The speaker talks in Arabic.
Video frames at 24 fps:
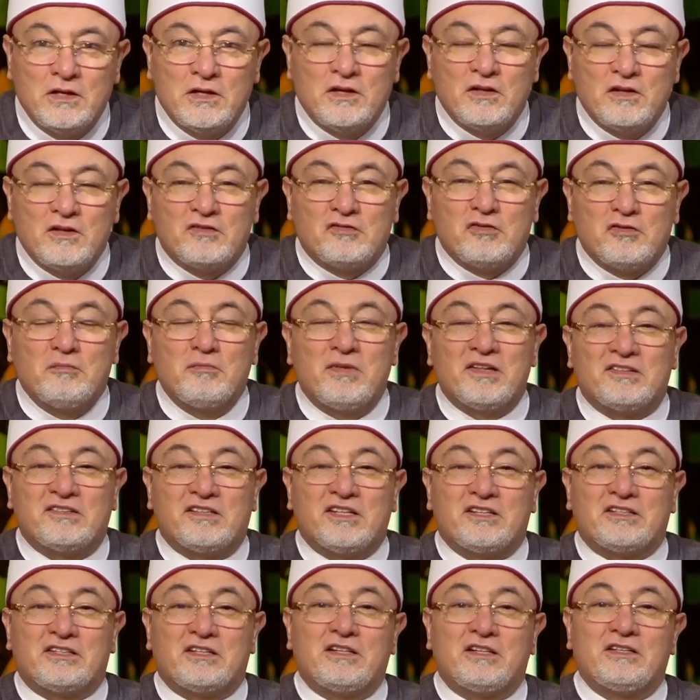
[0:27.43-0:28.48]
ثم
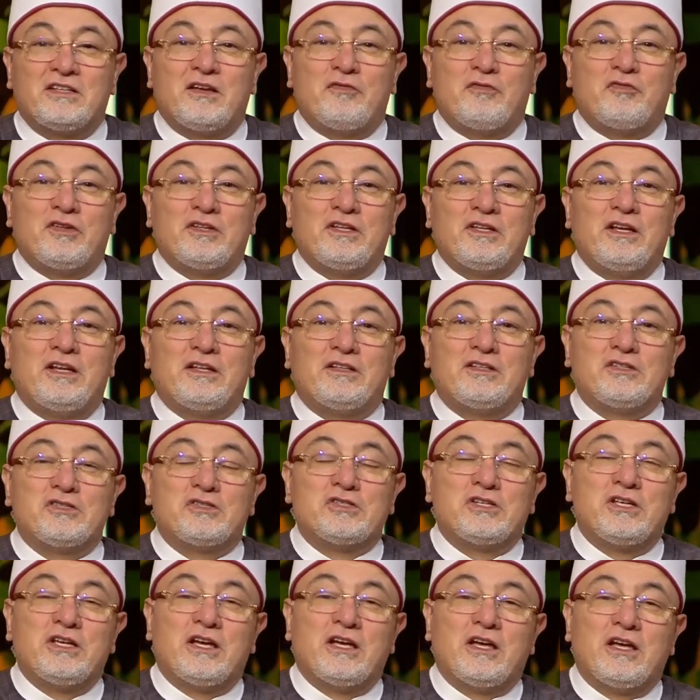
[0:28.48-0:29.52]
استطرد فضيلة
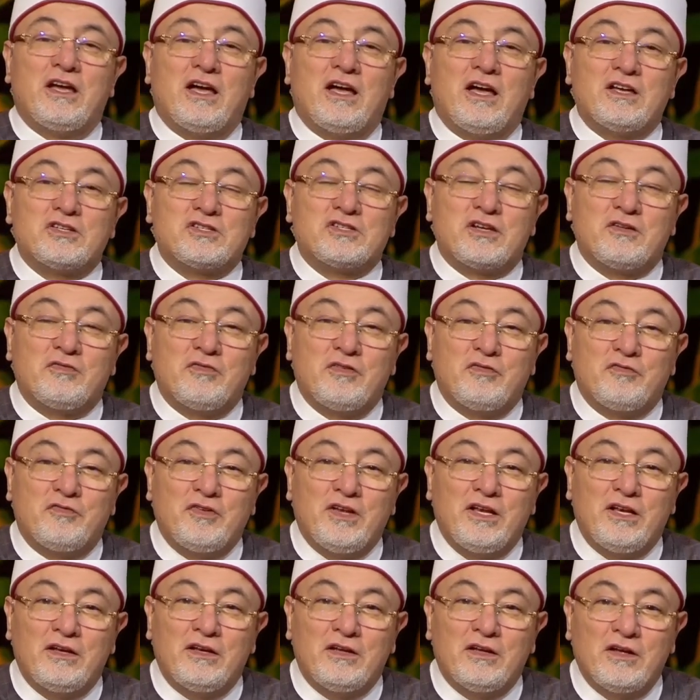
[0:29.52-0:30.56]
الشيخ أشرف
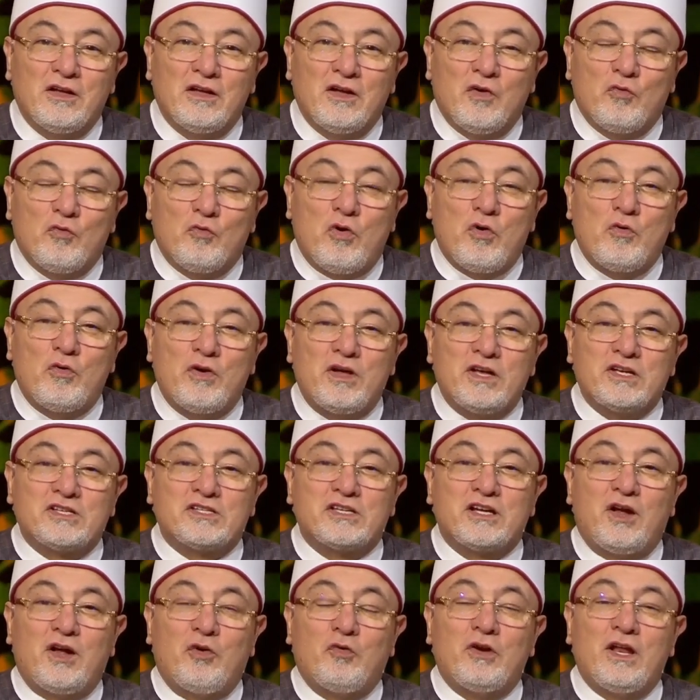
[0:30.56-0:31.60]
الفيل وهو
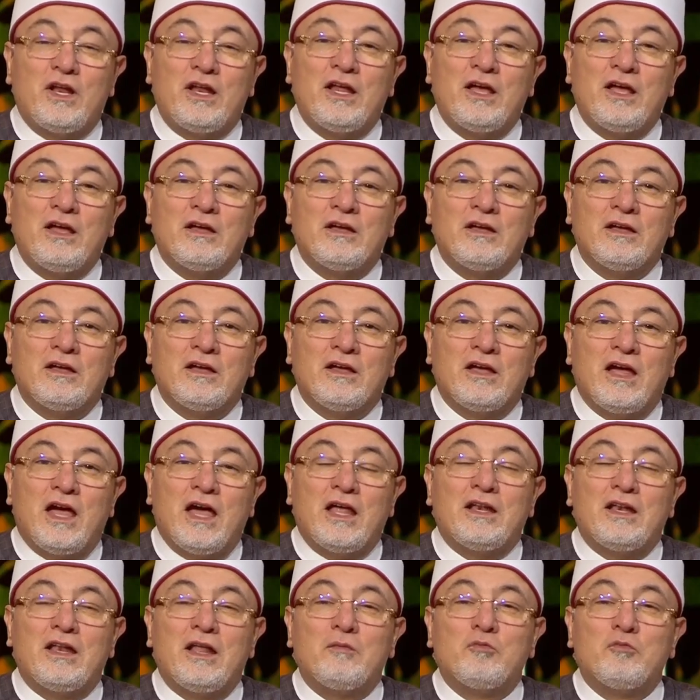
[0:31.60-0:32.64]
يشرح لنا
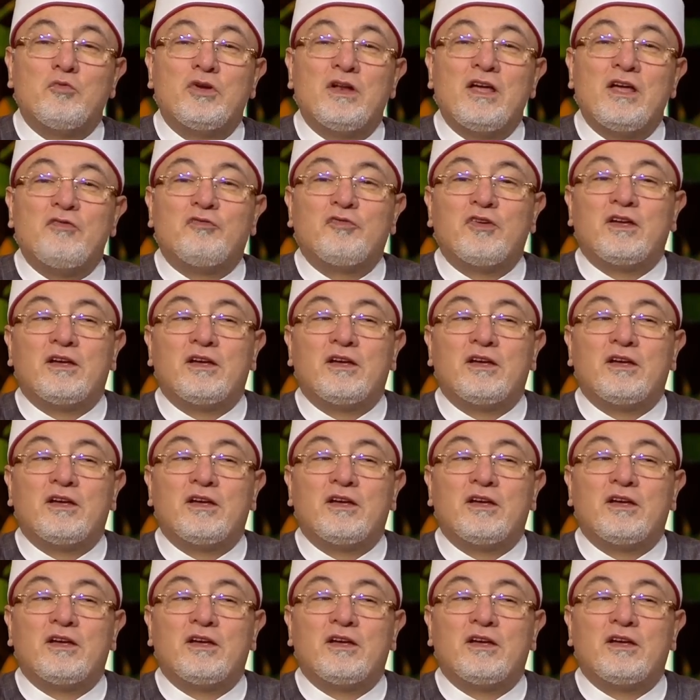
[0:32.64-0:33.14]
أن المنافق